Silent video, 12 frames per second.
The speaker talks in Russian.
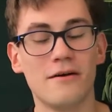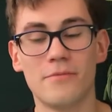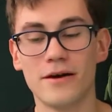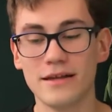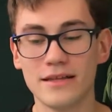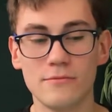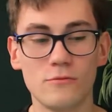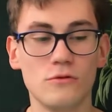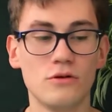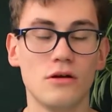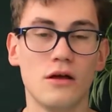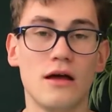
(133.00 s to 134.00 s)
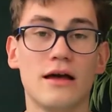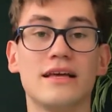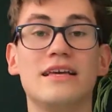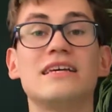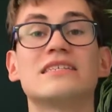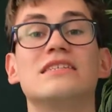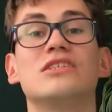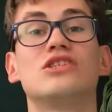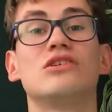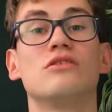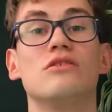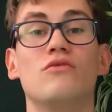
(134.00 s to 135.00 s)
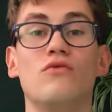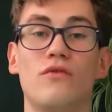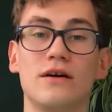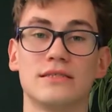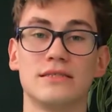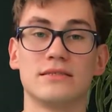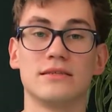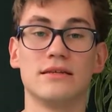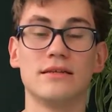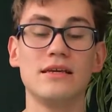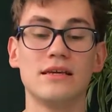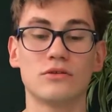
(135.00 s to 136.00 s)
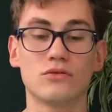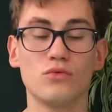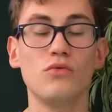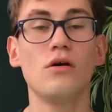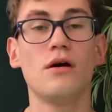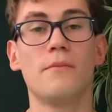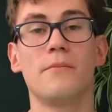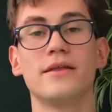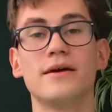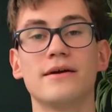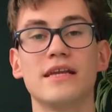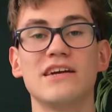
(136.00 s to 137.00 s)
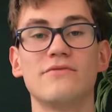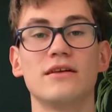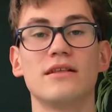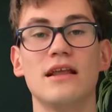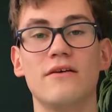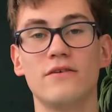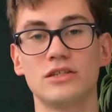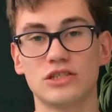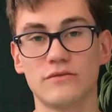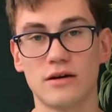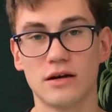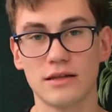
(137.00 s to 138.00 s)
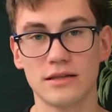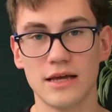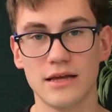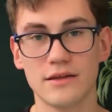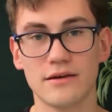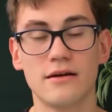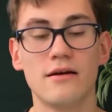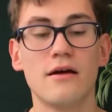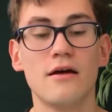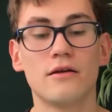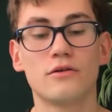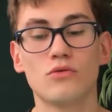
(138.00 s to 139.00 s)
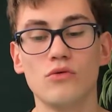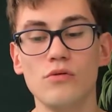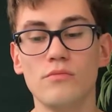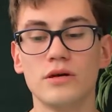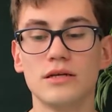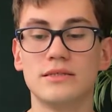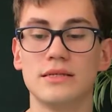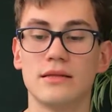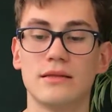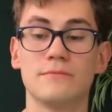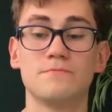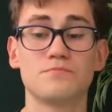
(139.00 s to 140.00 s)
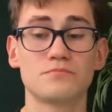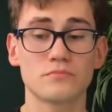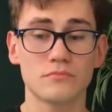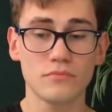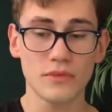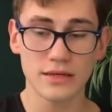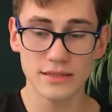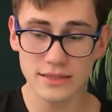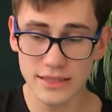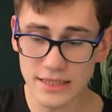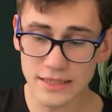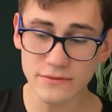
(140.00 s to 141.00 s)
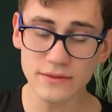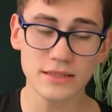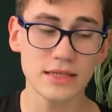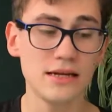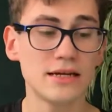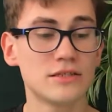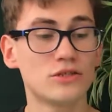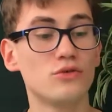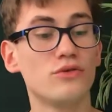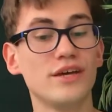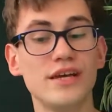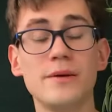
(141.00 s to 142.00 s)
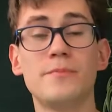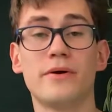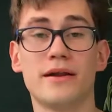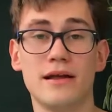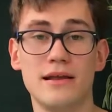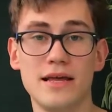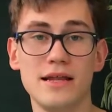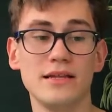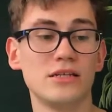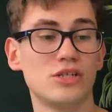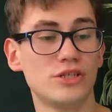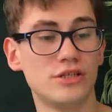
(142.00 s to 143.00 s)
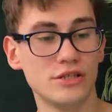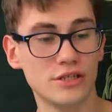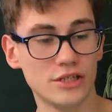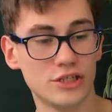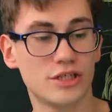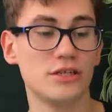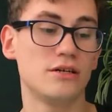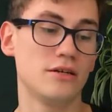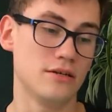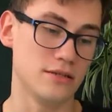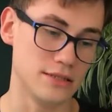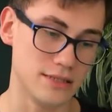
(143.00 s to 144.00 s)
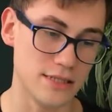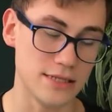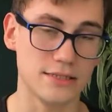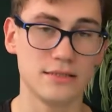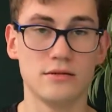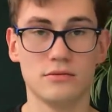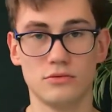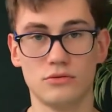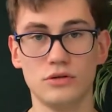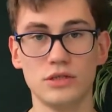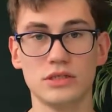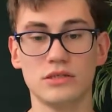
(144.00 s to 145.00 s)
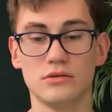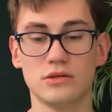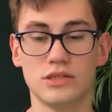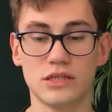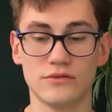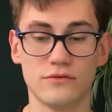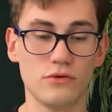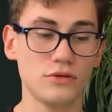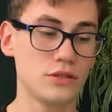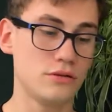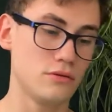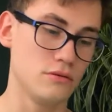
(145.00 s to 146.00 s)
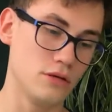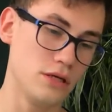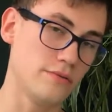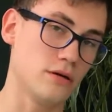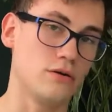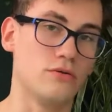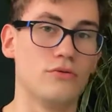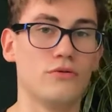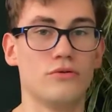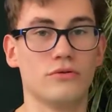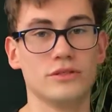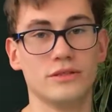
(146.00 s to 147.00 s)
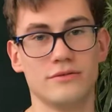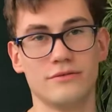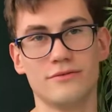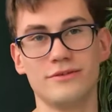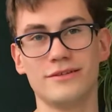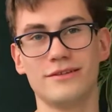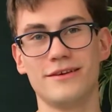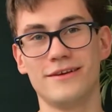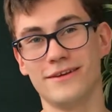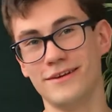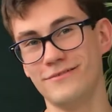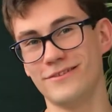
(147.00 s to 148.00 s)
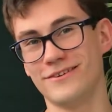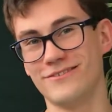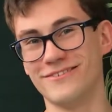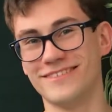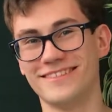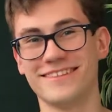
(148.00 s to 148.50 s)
Поэтому, если же у вас нету подогрева для вашего контейнера, то мы делаем здесь вентиляцию и параллельно же дырочки здесь. То есть здесь входит и выходит, входит и выходит.